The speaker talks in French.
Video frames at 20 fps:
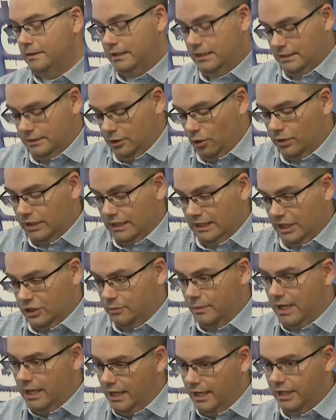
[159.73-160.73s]
son
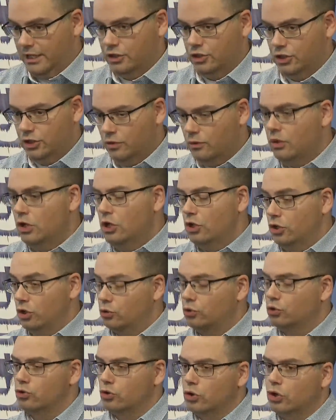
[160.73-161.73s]
attachement à la région, il
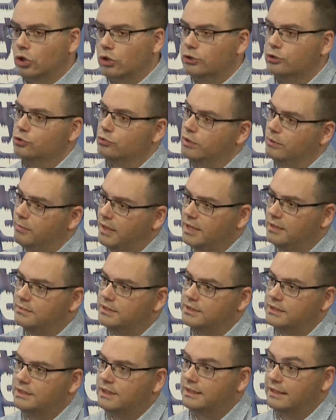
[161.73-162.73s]
a toujours continué,
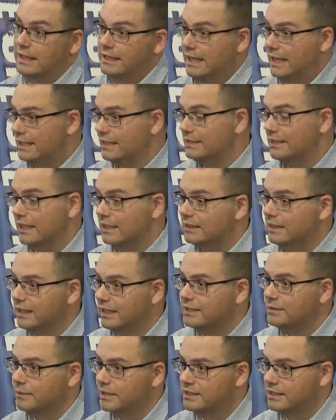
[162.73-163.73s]
même s'il est analyste
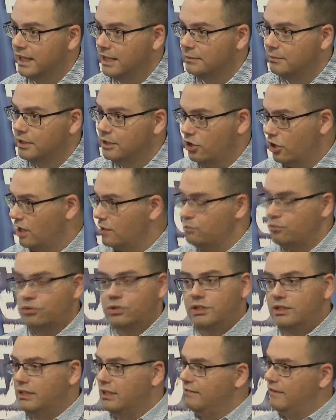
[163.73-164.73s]
RDS présentement, il aurait pu
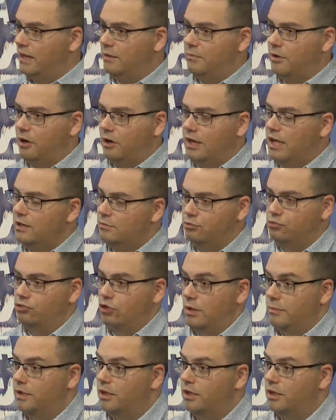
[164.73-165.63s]
quitter vers Montréal et puis jamais